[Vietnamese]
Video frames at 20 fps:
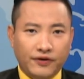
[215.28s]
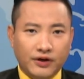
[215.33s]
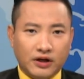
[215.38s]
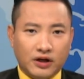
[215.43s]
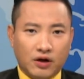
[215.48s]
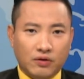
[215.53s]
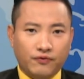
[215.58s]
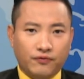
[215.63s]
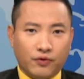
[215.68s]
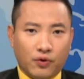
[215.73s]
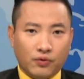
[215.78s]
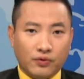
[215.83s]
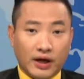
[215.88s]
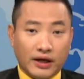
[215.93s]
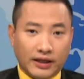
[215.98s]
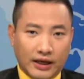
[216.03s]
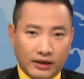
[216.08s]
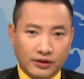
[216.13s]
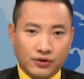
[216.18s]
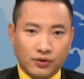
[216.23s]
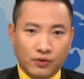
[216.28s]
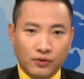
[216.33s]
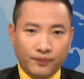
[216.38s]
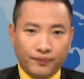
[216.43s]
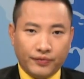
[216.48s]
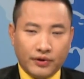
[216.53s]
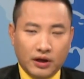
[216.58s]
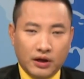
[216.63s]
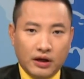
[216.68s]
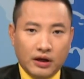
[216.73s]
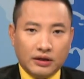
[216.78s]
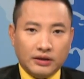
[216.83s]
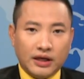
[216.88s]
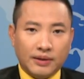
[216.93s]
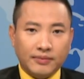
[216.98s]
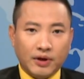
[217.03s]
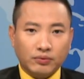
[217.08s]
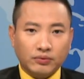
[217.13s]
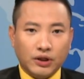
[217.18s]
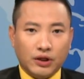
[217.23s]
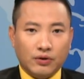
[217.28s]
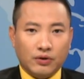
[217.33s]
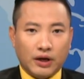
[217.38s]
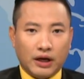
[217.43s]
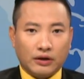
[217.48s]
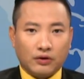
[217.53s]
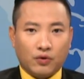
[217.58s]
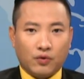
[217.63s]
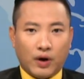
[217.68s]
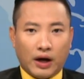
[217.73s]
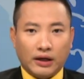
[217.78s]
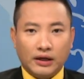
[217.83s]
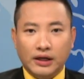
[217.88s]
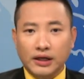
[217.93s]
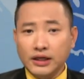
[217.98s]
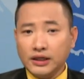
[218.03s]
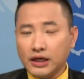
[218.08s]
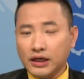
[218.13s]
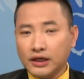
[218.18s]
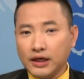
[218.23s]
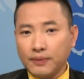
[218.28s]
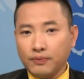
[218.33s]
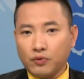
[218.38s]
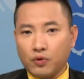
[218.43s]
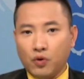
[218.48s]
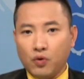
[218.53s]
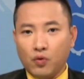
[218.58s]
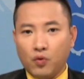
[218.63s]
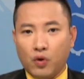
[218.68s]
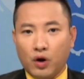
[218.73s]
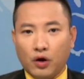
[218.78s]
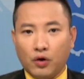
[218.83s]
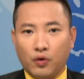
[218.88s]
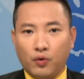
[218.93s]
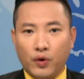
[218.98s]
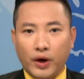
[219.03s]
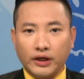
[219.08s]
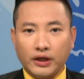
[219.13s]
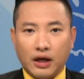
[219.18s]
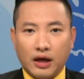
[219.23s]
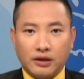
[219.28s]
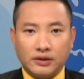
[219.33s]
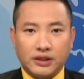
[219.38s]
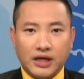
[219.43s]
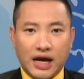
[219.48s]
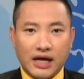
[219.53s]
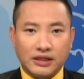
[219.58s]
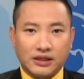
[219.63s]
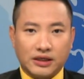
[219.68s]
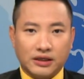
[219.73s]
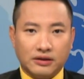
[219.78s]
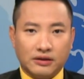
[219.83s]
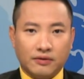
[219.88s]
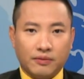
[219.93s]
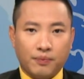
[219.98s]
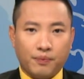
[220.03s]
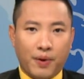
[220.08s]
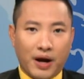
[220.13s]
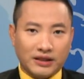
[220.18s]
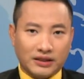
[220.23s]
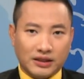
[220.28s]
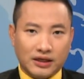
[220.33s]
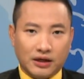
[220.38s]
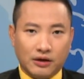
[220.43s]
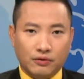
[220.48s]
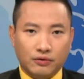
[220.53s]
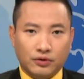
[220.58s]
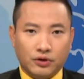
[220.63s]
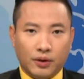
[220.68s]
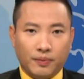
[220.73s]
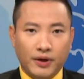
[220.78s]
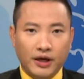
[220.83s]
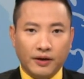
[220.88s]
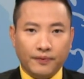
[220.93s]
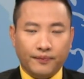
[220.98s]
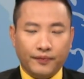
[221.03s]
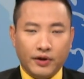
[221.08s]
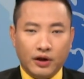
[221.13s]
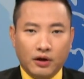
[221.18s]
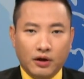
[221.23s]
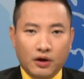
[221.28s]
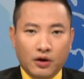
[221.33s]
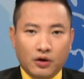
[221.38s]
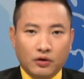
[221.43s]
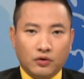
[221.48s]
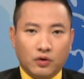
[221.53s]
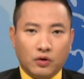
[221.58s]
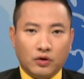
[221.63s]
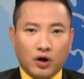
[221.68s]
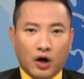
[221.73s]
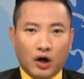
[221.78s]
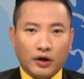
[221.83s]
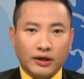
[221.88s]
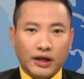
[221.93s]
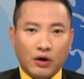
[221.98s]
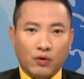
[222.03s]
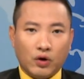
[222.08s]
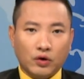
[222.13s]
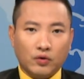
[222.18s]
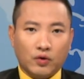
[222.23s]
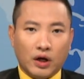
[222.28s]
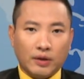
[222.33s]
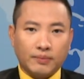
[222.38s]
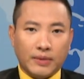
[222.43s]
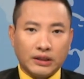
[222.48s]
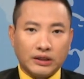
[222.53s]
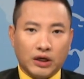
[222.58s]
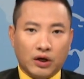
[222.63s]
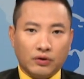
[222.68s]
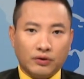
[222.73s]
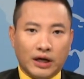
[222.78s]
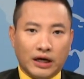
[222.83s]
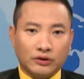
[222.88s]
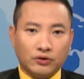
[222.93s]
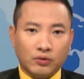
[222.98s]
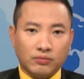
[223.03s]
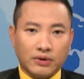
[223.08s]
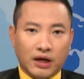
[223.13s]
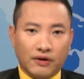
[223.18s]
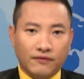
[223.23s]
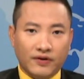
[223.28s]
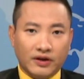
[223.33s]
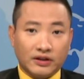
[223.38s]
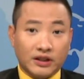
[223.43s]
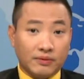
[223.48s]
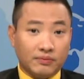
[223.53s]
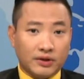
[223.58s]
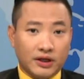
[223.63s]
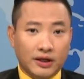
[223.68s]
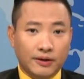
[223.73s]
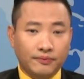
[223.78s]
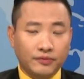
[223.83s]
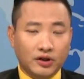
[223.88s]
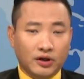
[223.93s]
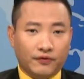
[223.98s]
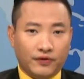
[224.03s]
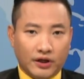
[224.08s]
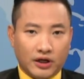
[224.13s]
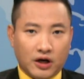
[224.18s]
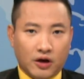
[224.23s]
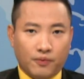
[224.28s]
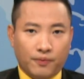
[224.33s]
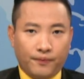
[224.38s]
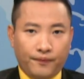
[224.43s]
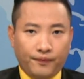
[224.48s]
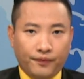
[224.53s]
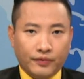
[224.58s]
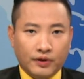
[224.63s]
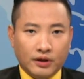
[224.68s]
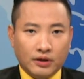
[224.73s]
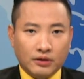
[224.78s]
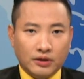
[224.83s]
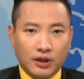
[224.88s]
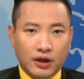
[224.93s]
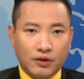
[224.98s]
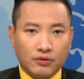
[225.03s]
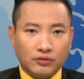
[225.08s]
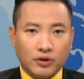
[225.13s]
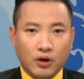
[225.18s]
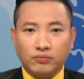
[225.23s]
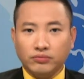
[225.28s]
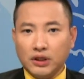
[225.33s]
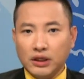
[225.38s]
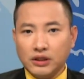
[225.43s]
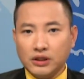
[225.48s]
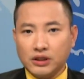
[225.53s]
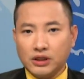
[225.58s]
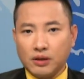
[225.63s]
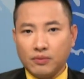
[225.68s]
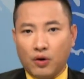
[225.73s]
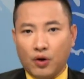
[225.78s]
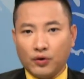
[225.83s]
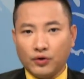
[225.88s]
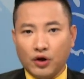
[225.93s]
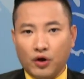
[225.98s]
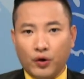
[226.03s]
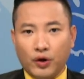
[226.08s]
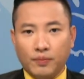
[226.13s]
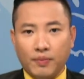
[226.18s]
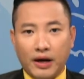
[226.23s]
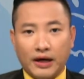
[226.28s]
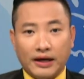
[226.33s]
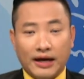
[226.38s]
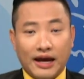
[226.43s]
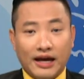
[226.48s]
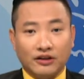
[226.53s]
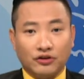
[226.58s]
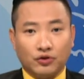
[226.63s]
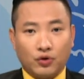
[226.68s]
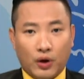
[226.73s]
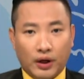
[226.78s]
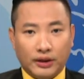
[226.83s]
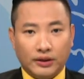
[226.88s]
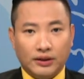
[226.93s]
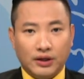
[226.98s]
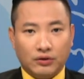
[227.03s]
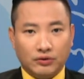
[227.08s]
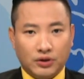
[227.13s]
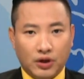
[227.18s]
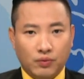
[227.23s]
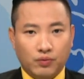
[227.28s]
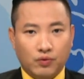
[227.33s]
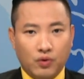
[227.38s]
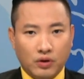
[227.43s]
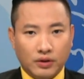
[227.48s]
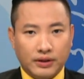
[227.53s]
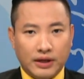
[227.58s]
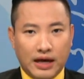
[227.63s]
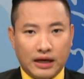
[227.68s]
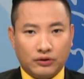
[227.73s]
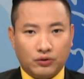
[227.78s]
phi công phụ đã nhảy xuống. Giám đốc điều hành quản lý khẩn cấp của quận West Dassan Patel cho biết cuộc gọi 911 ban đầu đã thúc đẩy việc tìm kiếm người phi công. Theo thông tin sơ bộ do Ủy ban An toàn Giao thông Quốc gia